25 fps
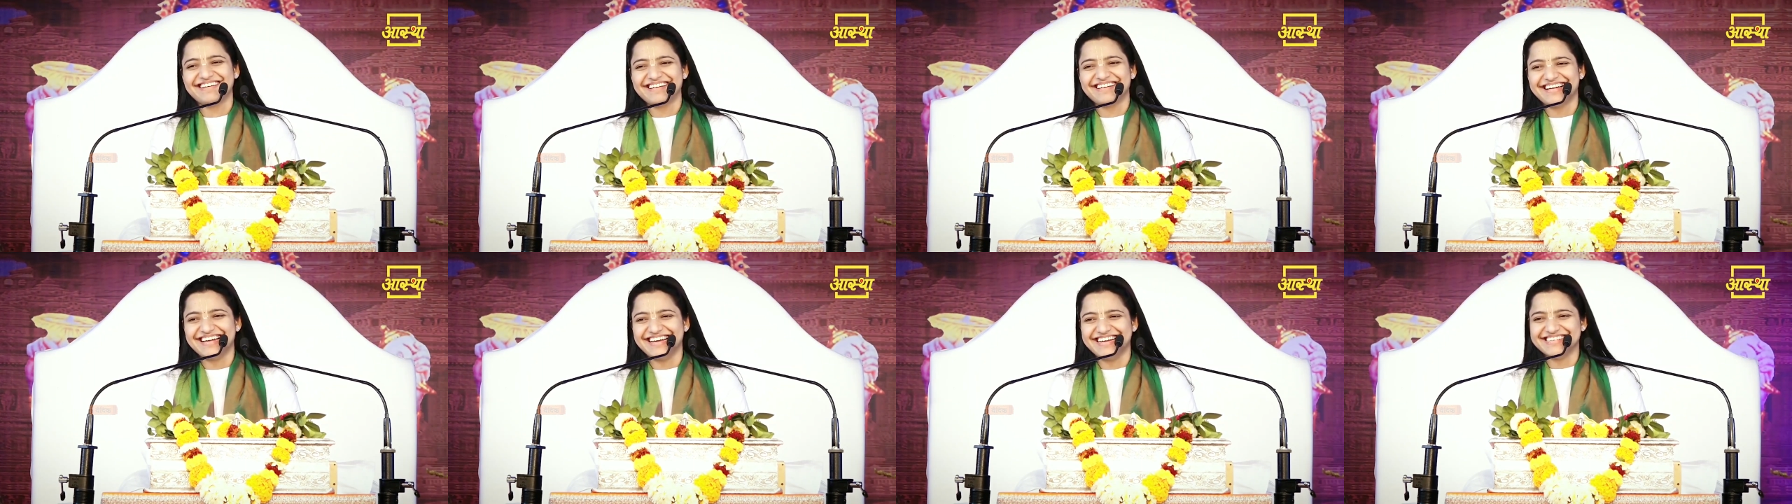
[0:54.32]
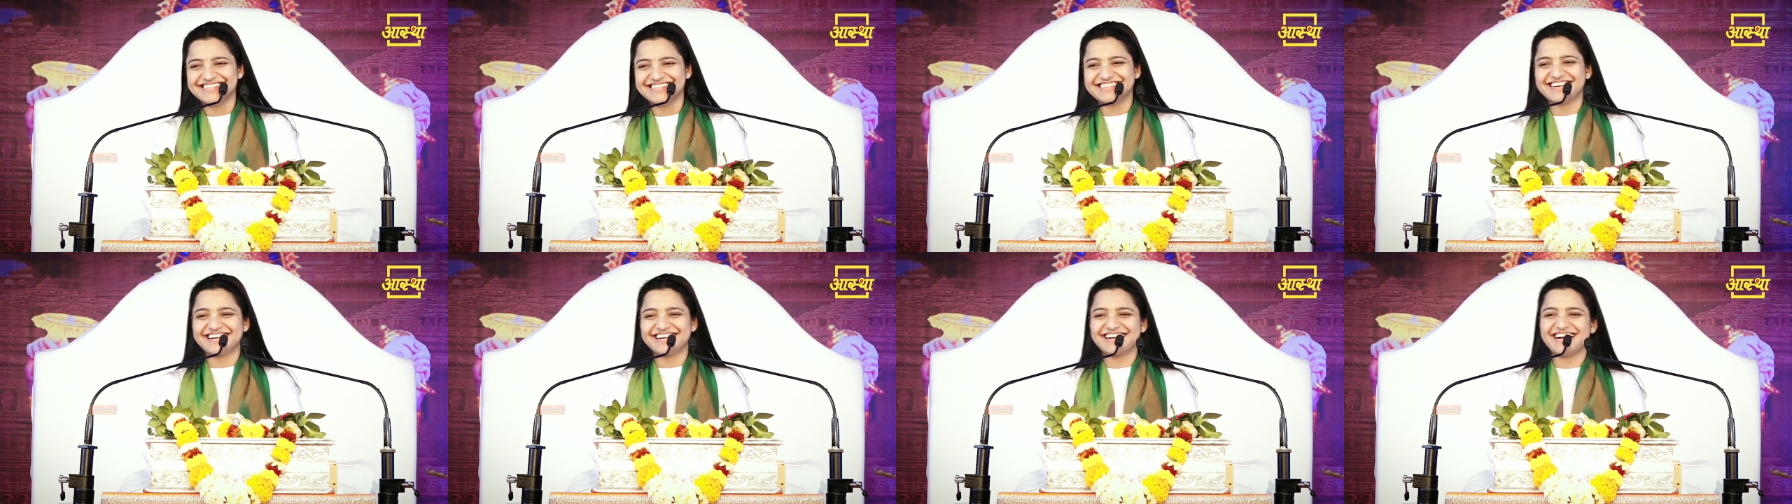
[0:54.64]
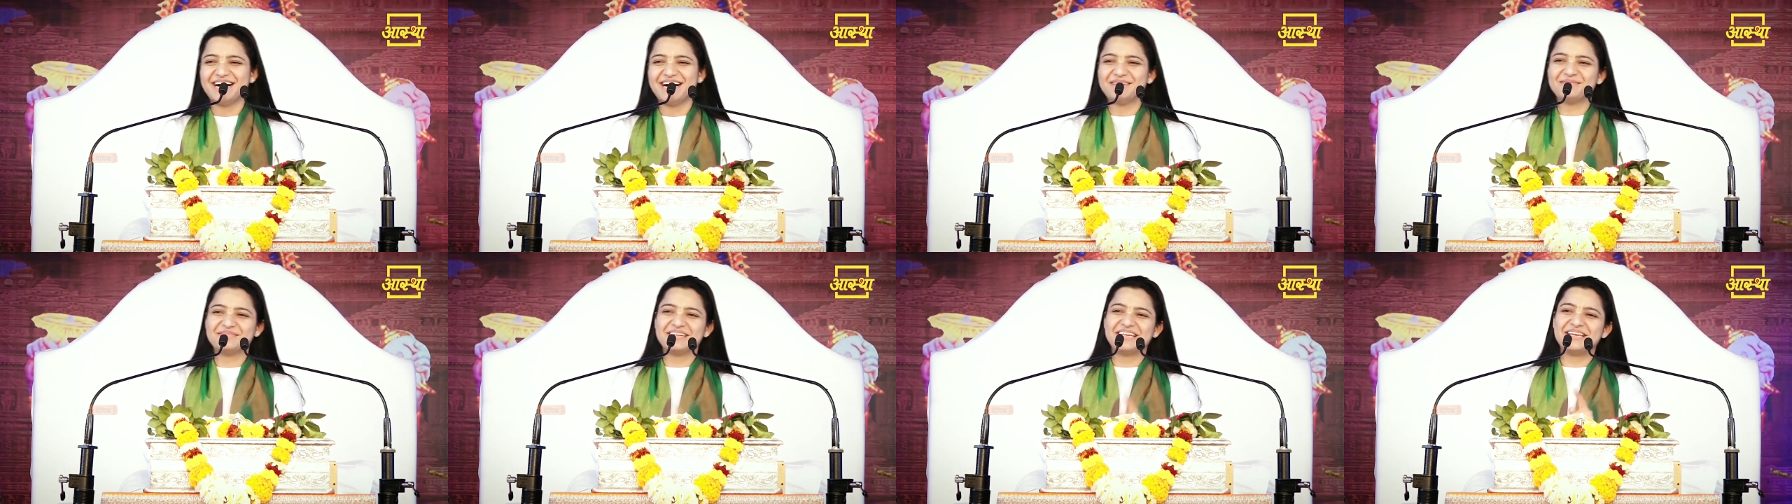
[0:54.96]
इनसे
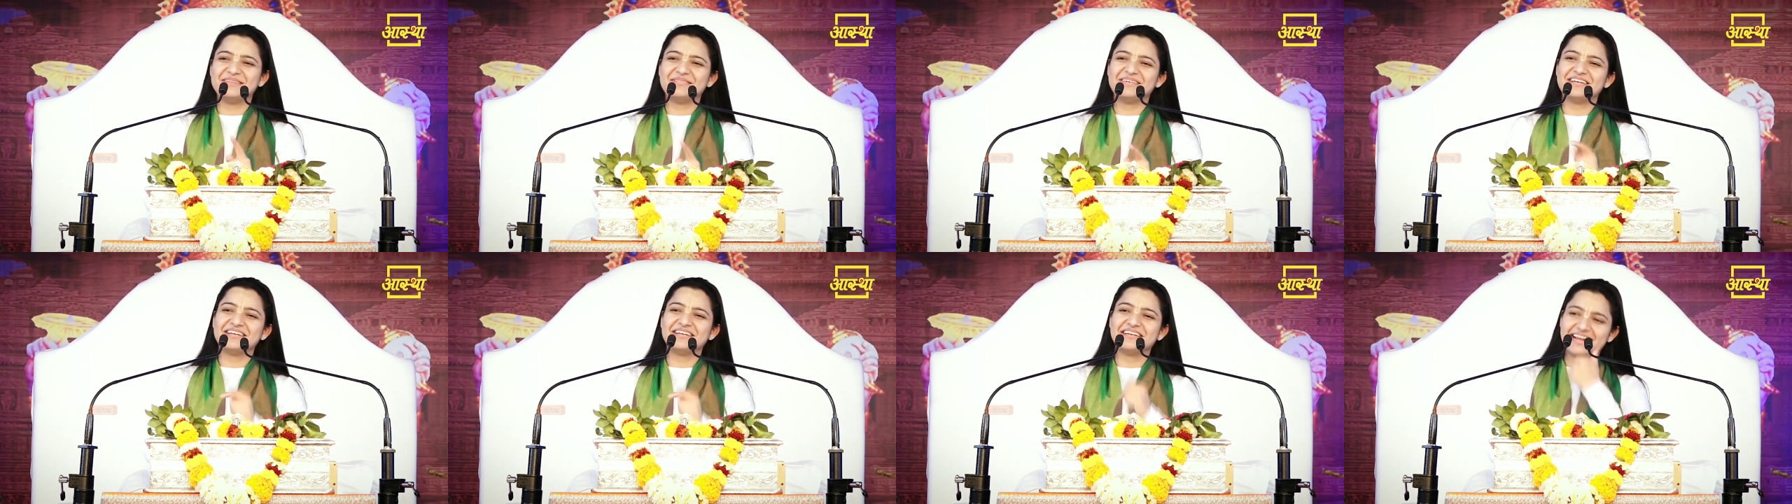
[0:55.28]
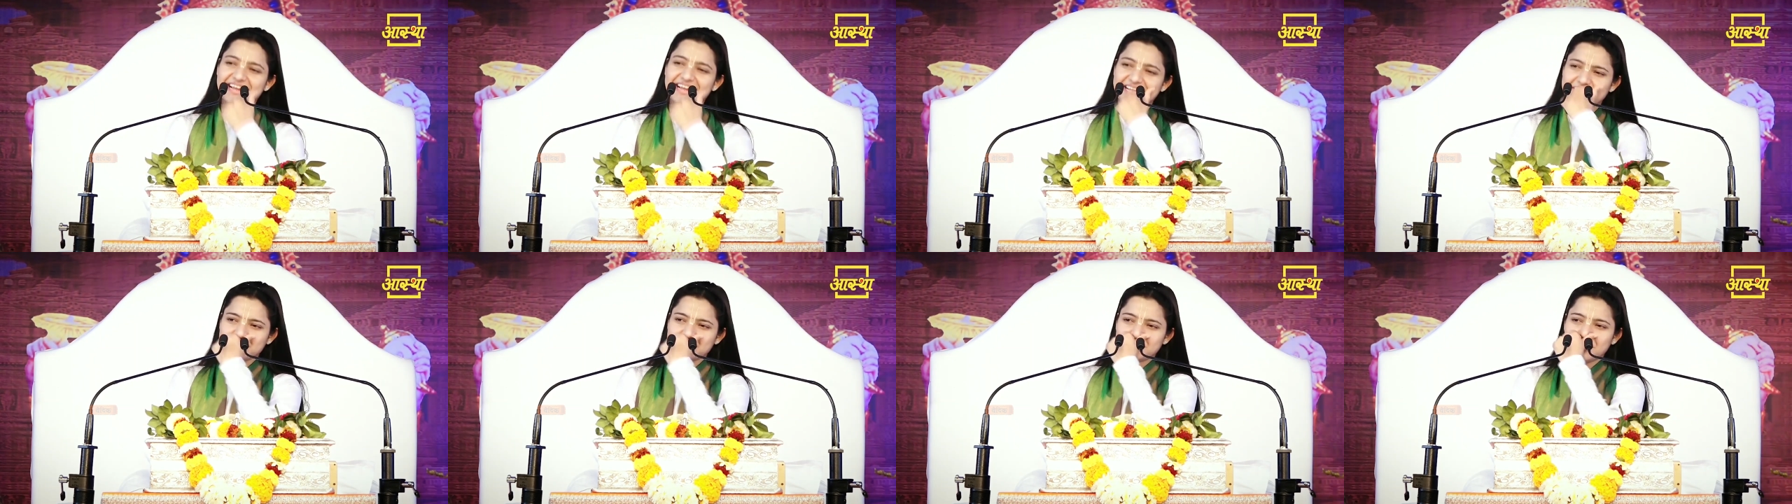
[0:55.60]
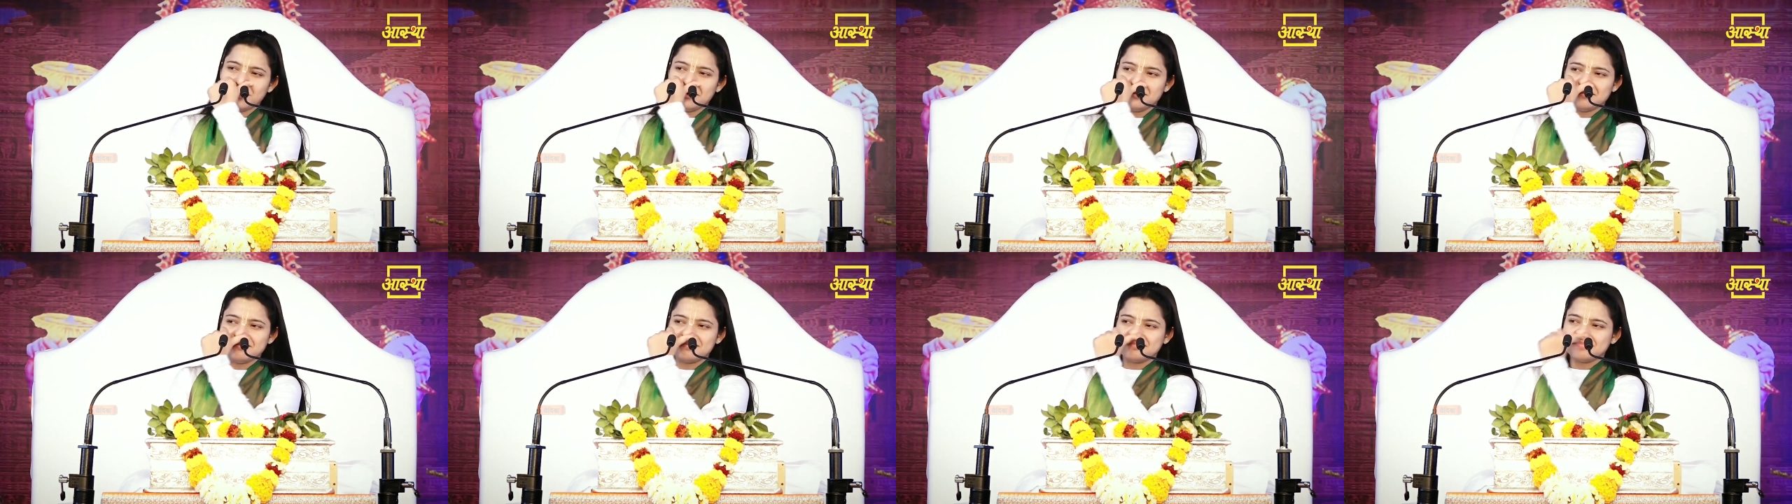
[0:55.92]
काम नहीं बन रहा है
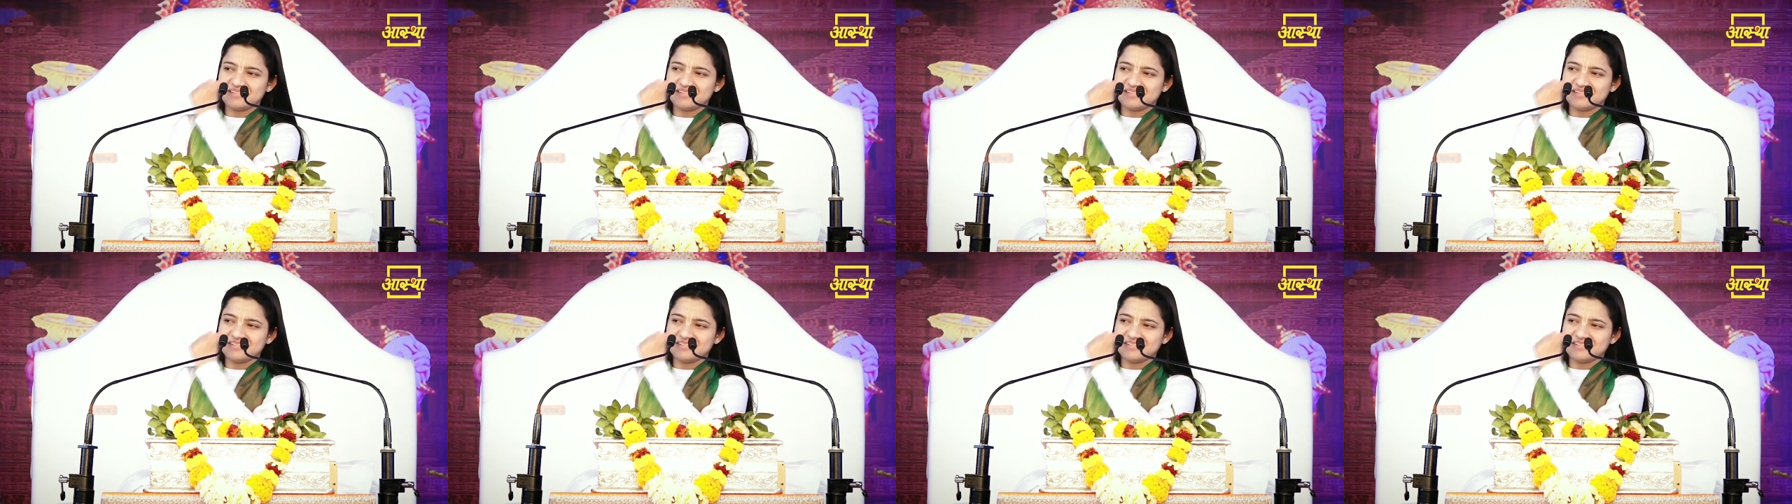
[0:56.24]
तो